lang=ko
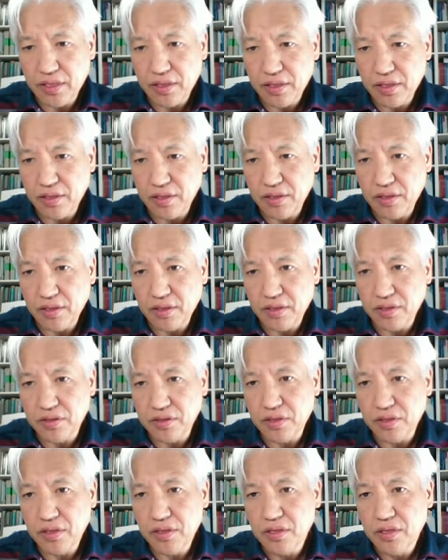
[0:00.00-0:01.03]
예,
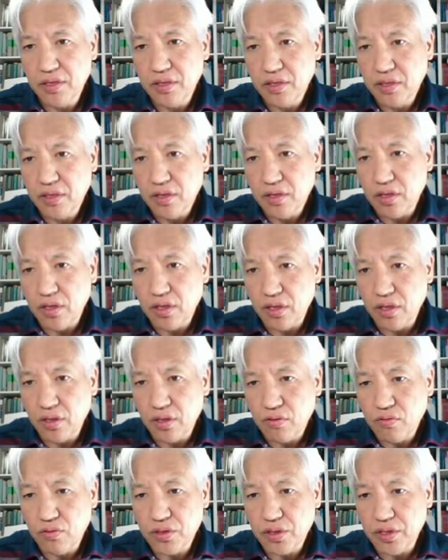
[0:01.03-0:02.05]
그래서 어,
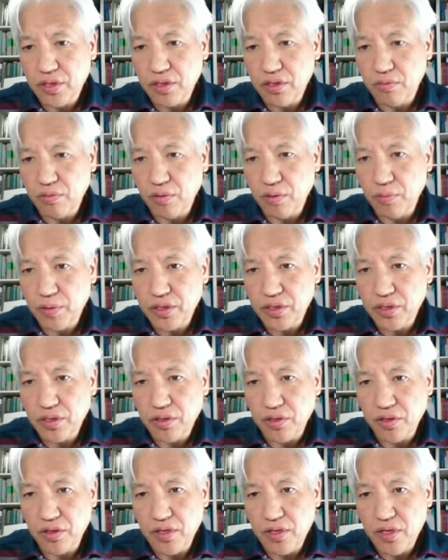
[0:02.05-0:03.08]
구절 읽어보면요.